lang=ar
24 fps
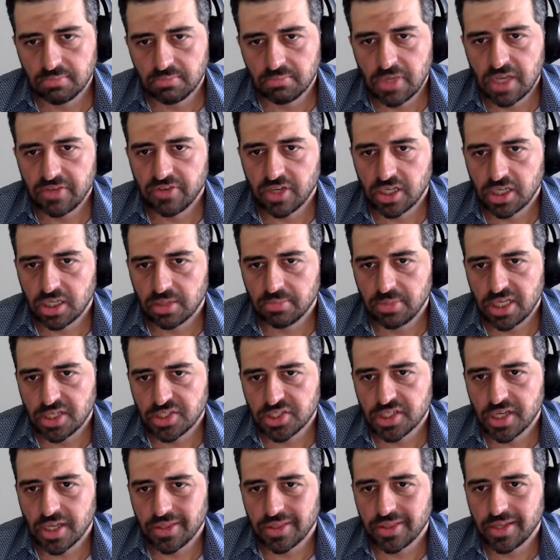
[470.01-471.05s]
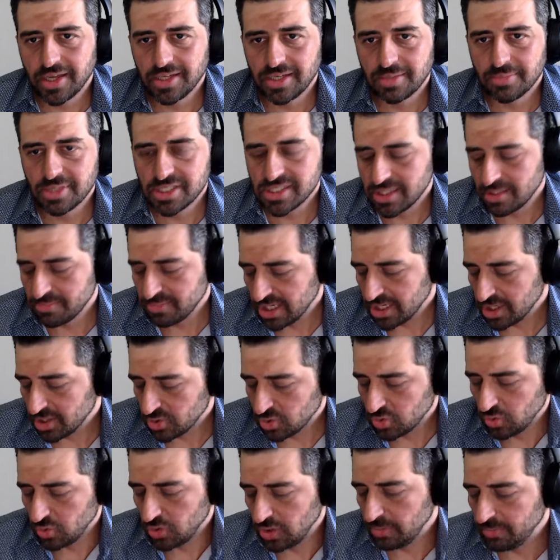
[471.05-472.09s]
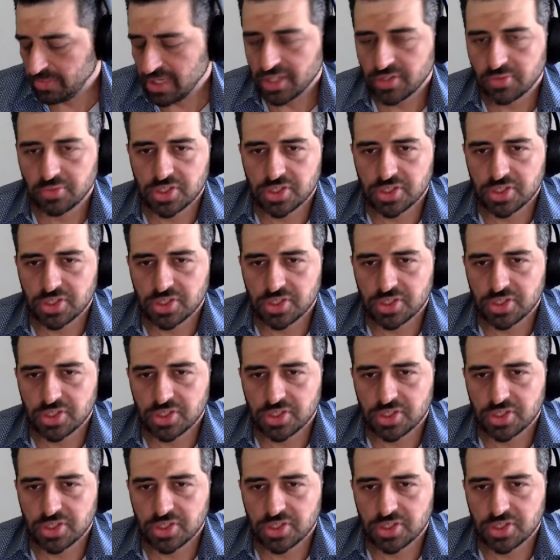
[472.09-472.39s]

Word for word: ما يفكر بالاشياء الثانيه بس لما راح تكون البيت